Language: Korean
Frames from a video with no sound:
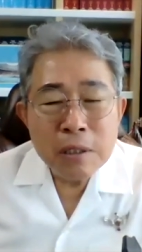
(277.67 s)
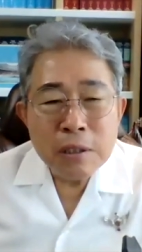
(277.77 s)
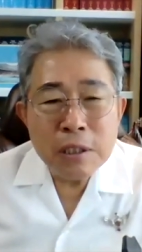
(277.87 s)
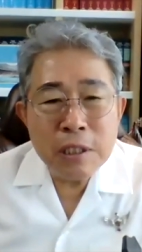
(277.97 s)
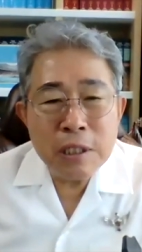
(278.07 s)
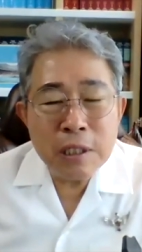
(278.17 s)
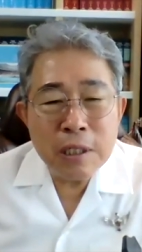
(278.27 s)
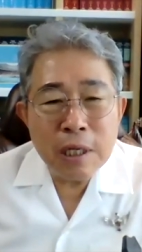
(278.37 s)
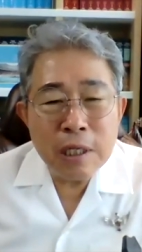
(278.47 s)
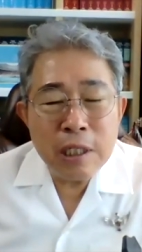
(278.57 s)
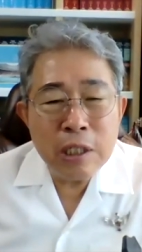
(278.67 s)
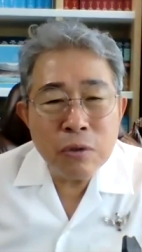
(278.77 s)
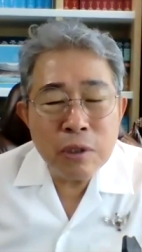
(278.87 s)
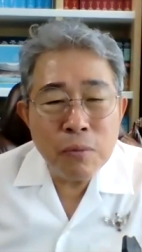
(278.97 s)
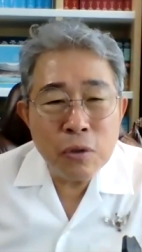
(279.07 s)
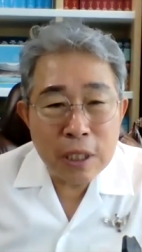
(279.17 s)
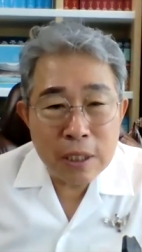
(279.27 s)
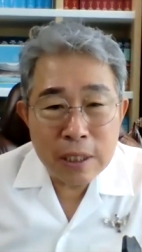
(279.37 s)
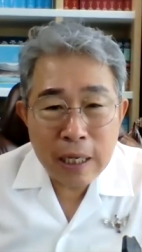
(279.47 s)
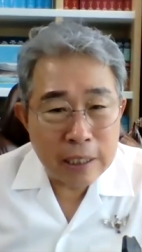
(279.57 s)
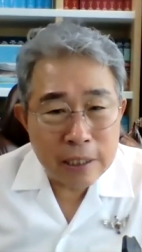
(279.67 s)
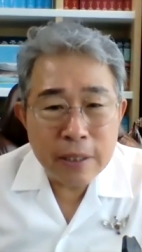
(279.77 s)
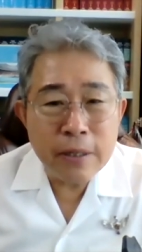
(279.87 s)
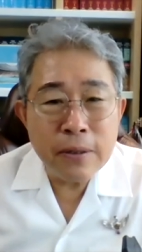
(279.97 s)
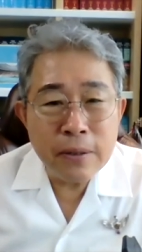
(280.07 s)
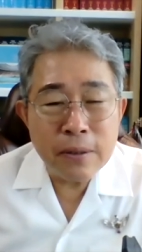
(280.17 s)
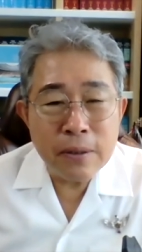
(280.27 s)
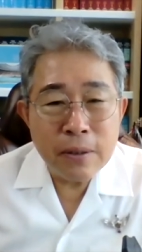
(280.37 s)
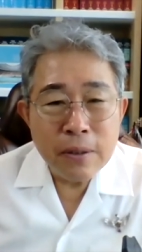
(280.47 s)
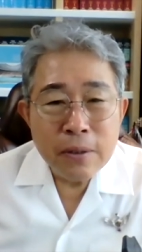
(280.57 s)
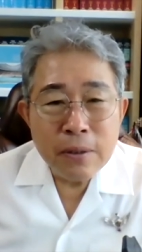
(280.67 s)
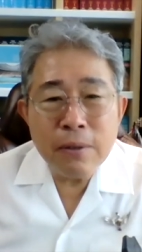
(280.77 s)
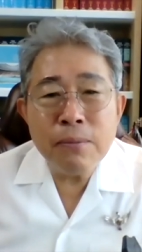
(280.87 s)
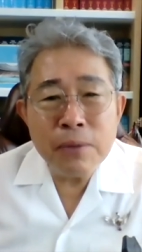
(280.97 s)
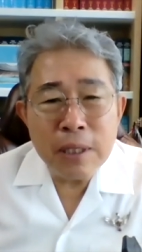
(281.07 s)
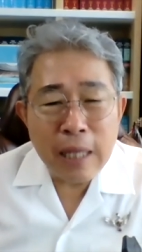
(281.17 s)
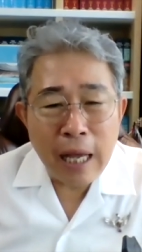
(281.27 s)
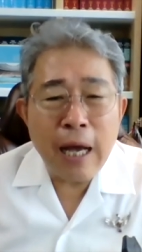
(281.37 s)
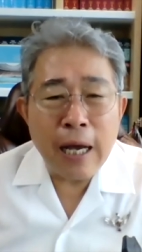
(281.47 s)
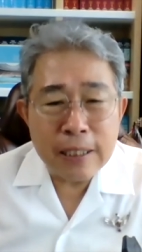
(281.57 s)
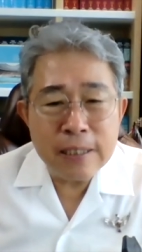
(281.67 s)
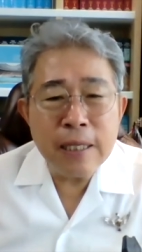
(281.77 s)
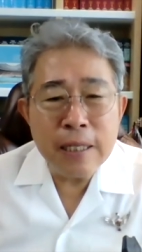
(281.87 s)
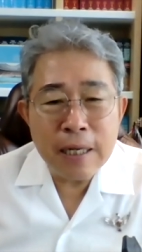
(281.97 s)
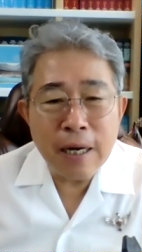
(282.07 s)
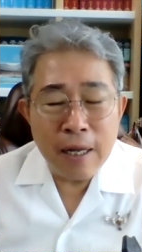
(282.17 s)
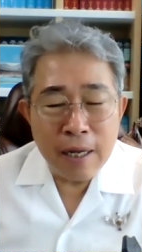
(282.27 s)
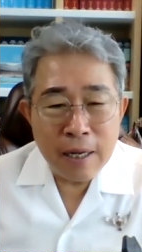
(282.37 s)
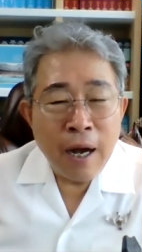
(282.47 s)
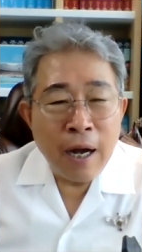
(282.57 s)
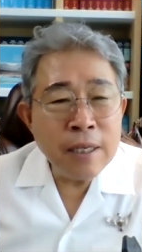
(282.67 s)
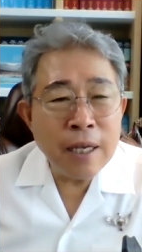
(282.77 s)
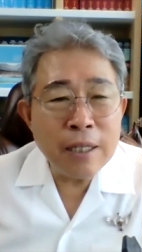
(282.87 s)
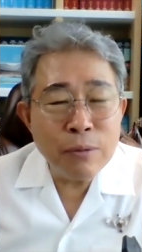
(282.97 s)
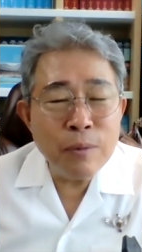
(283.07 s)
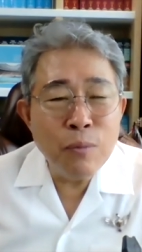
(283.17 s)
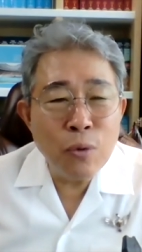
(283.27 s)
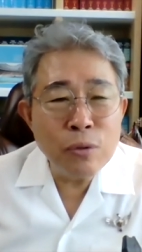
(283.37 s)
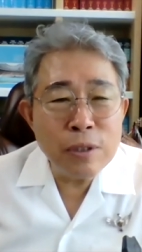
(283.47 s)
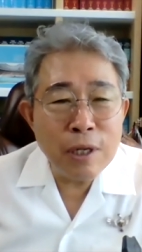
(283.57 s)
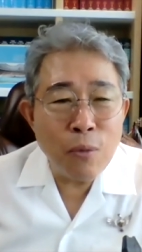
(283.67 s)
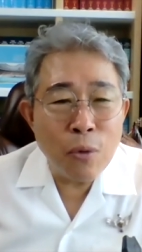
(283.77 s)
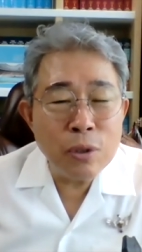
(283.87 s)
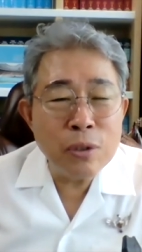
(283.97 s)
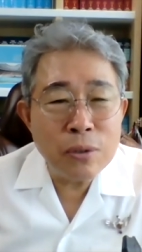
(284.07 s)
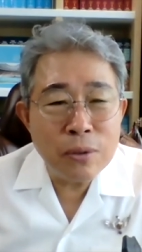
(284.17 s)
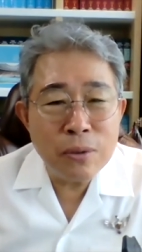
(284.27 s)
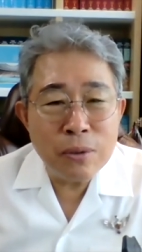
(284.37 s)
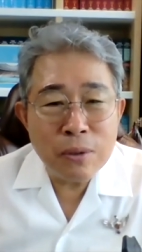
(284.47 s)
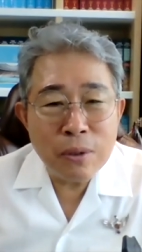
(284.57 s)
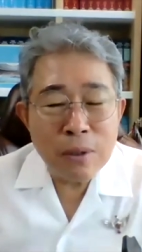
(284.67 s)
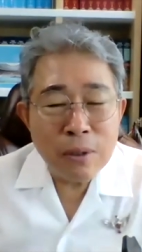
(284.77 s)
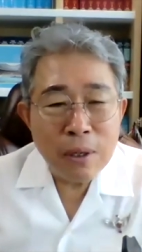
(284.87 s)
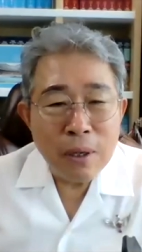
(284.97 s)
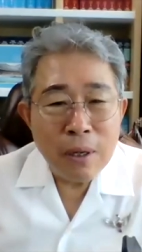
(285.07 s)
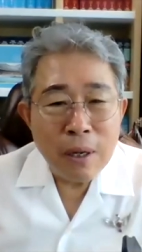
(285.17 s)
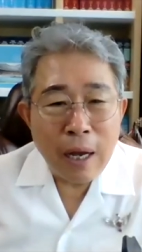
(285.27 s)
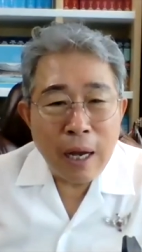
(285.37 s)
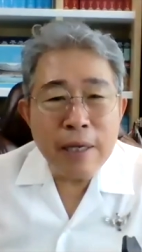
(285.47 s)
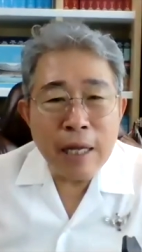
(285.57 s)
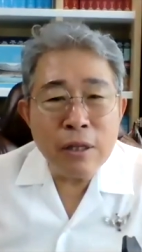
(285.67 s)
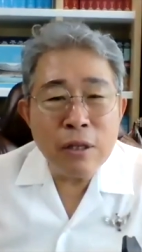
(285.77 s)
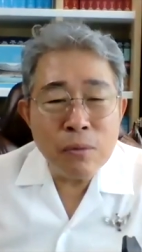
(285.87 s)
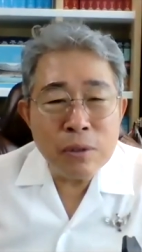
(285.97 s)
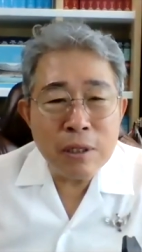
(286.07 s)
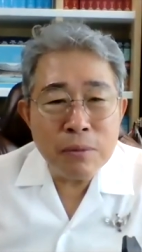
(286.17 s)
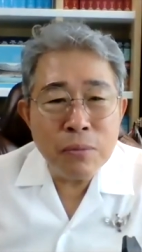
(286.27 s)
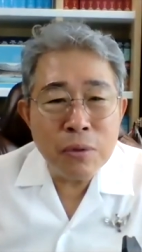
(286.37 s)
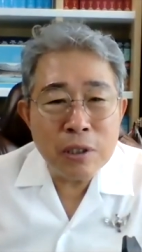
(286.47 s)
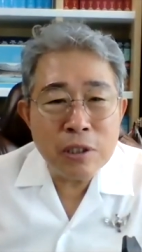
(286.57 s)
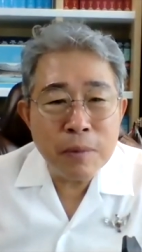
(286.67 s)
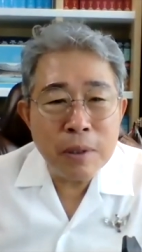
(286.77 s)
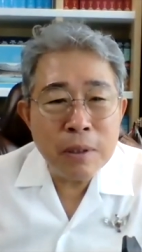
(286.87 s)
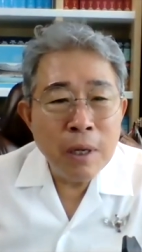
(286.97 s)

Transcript: 지식이나 이론이 모자란 게 아니에요. 여러분들이 다 아신다니까. 아니 애터미 모르는 사람 어디 있어? 아예 안 들어본 사람은 모르겠지만